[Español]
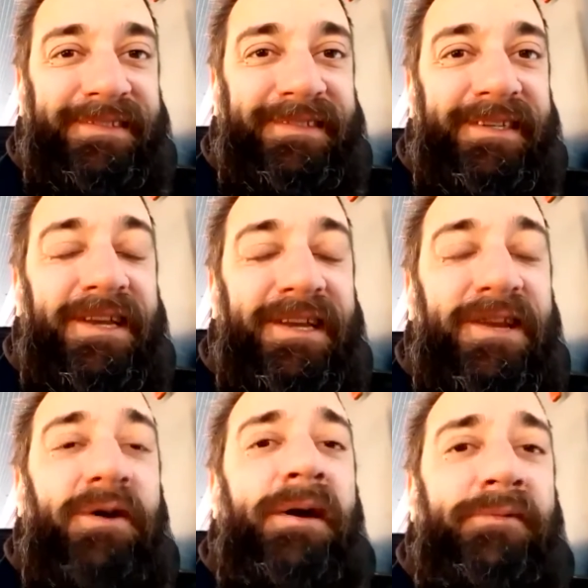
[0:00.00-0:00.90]
Y nos
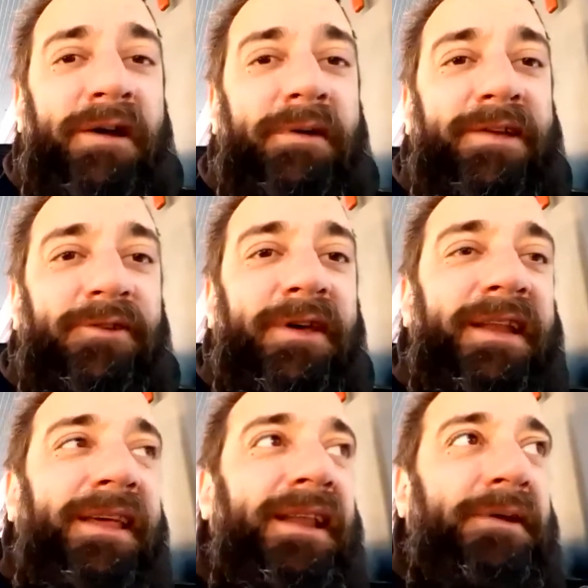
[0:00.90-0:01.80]
vamos a dar un abrazo.
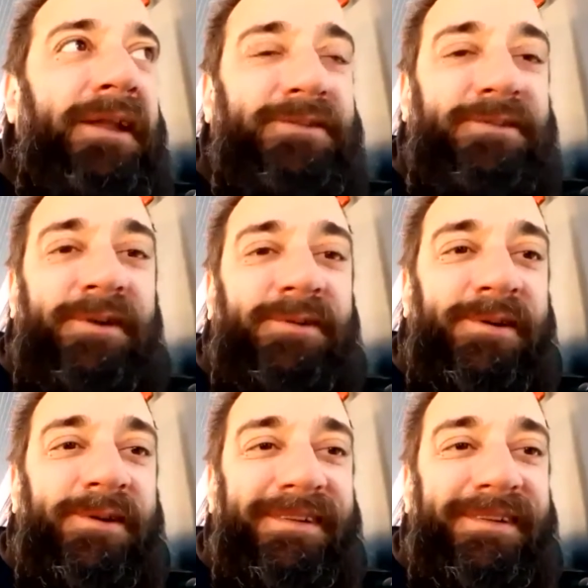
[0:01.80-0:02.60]
Dale, dale, abrazo. grande. Chau, chau.